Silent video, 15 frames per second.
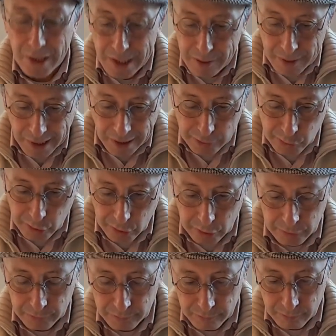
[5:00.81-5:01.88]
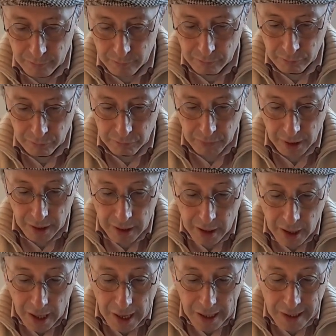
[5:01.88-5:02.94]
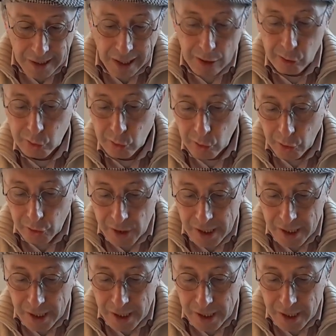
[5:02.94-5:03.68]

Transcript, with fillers: liberación. Claros son los